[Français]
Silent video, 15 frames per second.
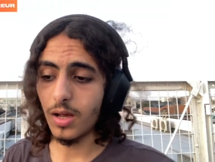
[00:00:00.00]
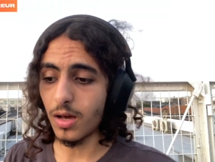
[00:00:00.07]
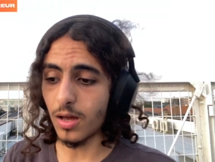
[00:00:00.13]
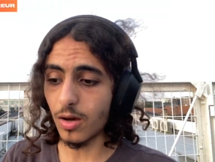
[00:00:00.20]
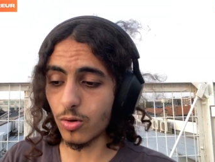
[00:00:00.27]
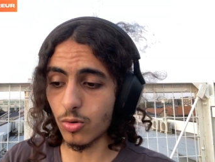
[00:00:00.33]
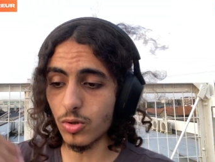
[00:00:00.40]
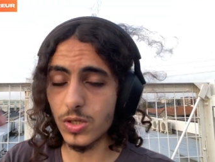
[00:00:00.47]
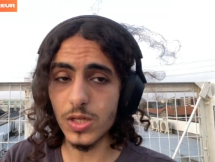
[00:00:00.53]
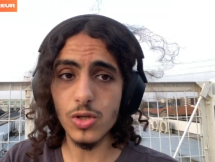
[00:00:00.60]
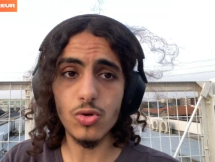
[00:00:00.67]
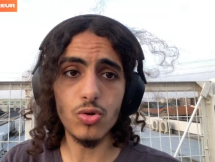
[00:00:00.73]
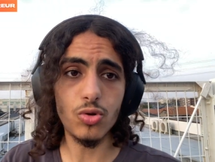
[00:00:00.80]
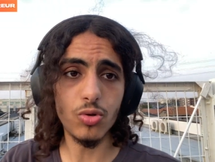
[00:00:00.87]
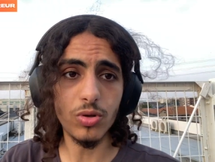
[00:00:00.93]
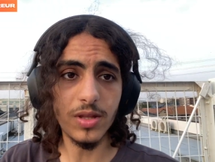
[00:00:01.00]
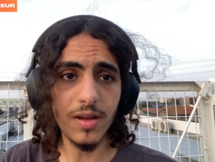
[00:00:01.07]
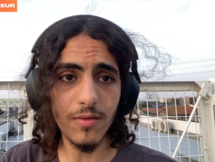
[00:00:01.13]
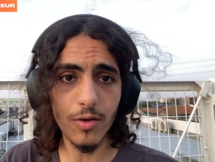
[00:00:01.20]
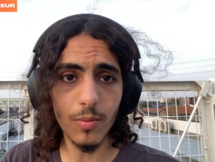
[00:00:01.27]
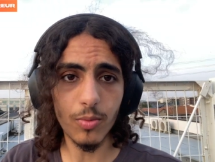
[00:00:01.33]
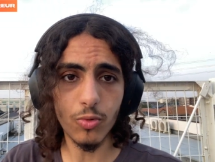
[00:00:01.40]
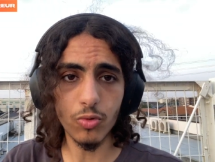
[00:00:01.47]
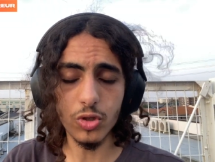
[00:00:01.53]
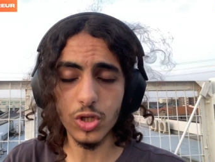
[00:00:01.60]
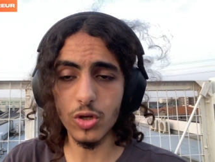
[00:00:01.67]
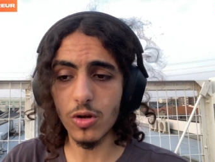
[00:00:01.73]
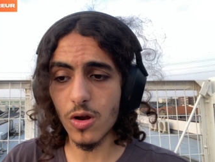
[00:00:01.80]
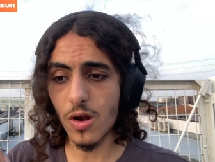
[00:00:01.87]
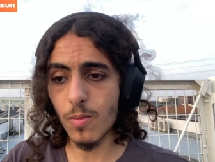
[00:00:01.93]
Alors que si tu te développes
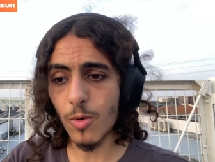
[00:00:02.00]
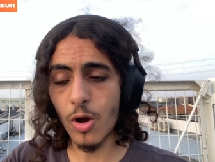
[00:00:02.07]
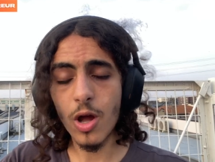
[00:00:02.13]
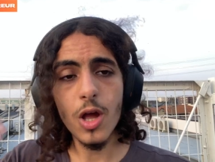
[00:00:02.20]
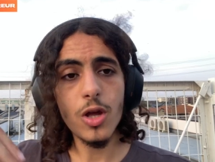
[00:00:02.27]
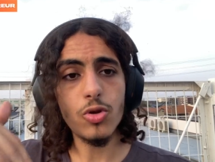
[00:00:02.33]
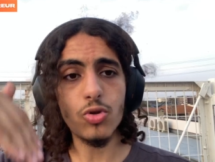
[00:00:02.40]
continuellement,